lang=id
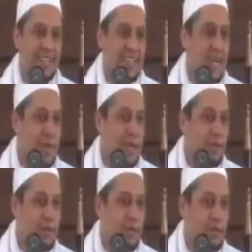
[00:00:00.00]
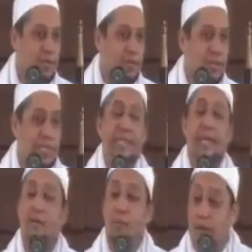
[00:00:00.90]
Siapa itu?
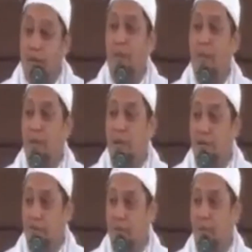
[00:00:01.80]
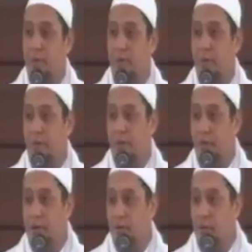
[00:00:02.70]
Sayyidina Umar ibn al-Khattab radhiyallahu
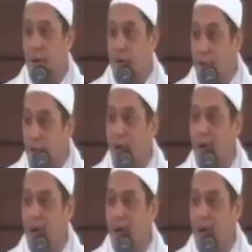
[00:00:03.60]
anhu wa ardah.